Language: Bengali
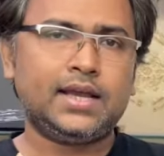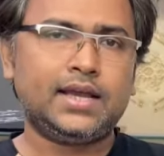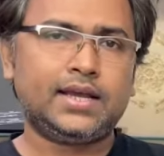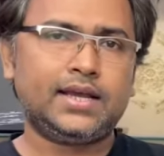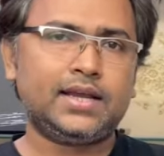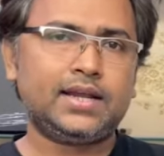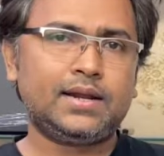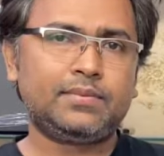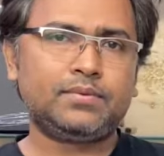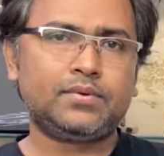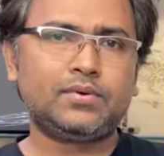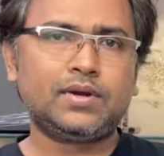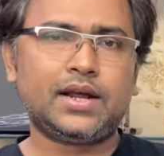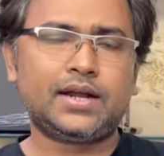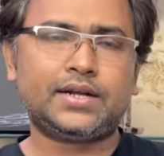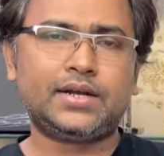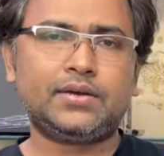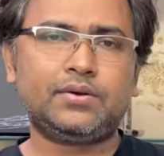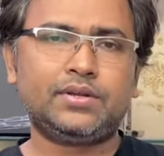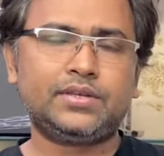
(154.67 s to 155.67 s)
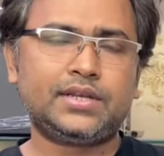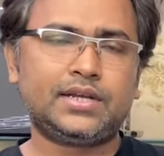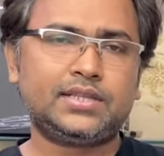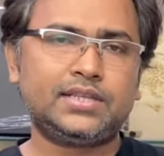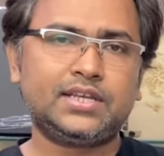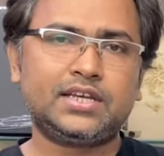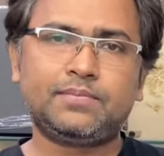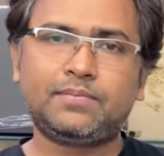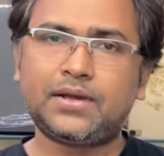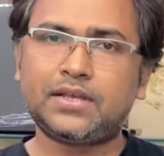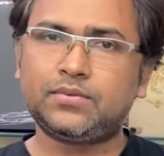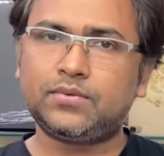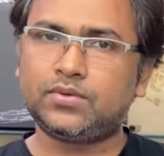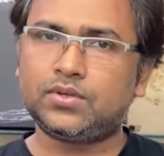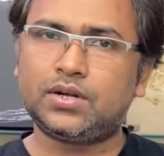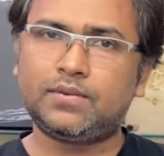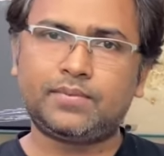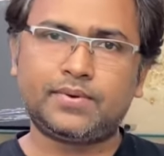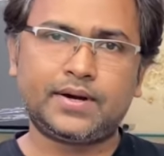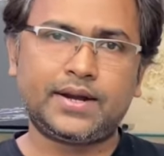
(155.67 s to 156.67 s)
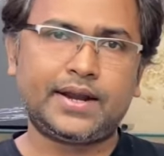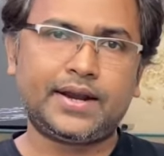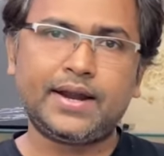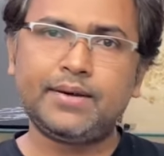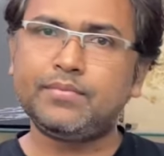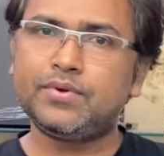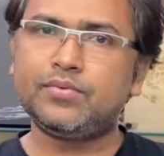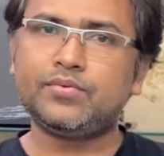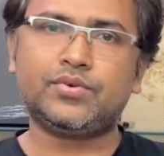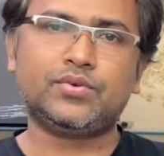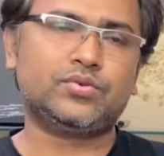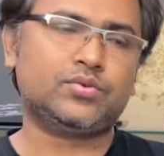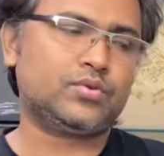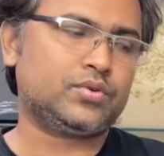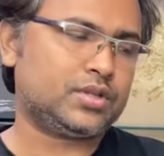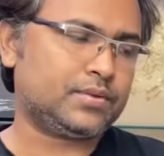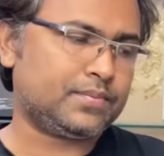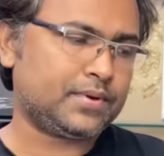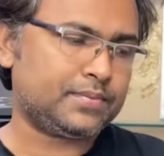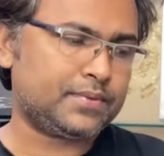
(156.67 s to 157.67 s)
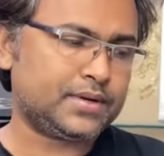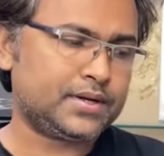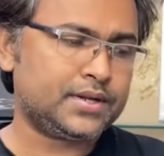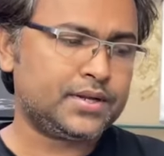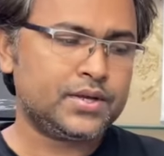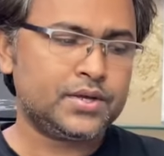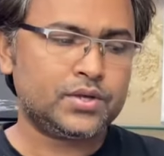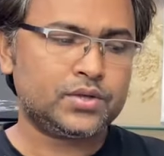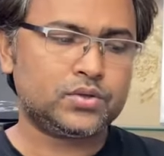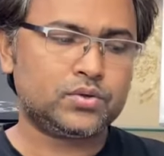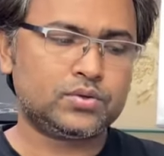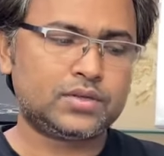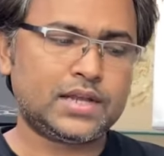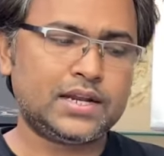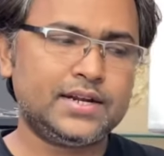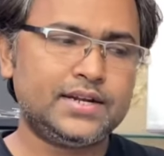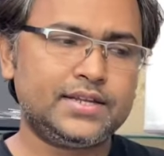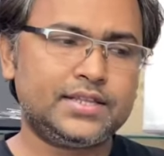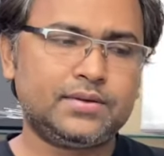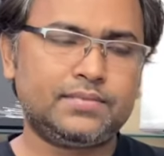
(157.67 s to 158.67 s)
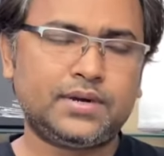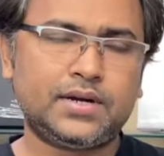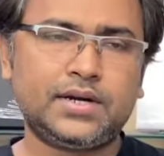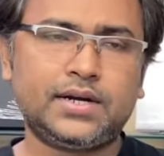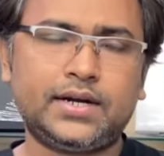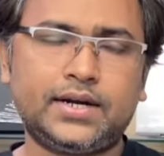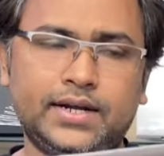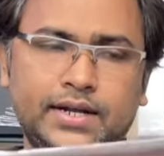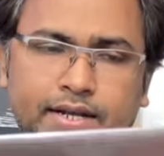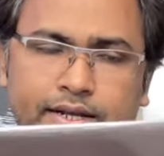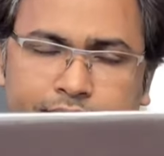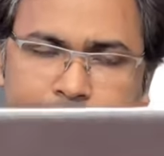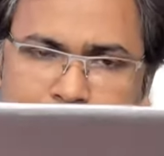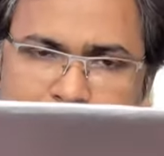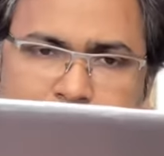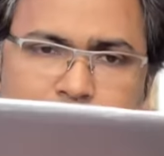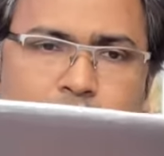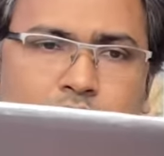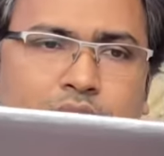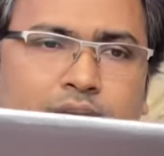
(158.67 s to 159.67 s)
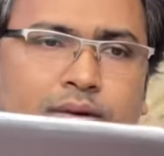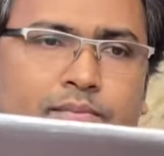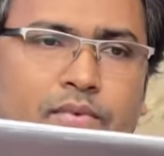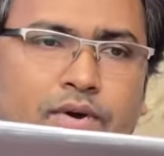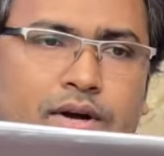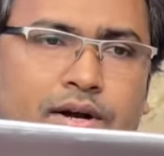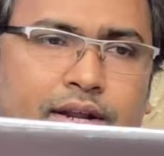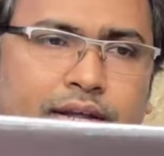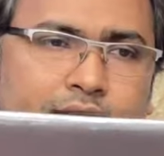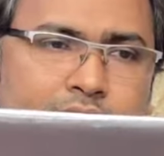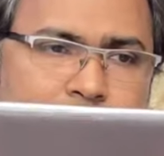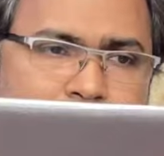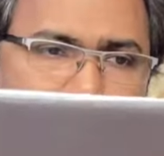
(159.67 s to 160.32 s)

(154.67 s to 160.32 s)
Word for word: এই ল্যাপটপগুলো আশা করি চার থেকে পাঁচ বছর আপনারা র্যামডম ইউজ করতে পারবেন সো চাইলে নিতে পারেন জেডবুকের এই মডেলটা এসপি